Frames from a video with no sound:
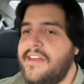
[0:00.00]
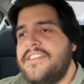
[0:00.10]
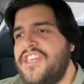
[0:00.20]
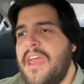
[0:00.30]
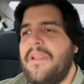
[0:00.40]

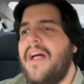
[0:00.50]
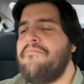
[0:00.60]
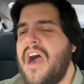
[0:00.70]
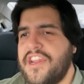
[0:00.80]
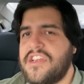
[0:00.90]
Jeep, la
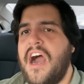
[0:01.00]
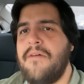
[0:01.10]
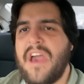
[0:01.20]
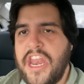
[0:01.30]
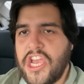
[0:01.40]
marca
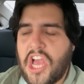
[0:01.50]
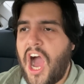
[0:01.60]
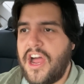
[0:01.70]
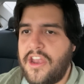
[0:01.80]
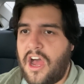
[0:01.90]

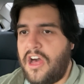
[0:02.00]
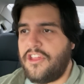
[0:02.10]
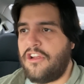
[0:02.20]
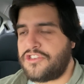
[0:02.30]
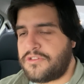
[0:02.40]
americana
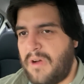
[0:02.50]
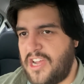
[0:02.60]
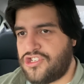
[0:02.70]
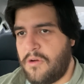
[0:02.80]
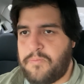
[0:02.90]
de los
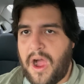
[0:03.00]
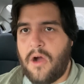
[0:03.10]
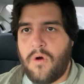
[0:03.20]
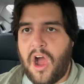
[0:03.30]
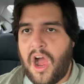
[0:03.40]
macho
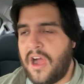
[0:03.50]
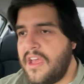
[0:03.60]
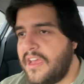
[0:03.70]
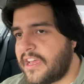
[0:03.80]
power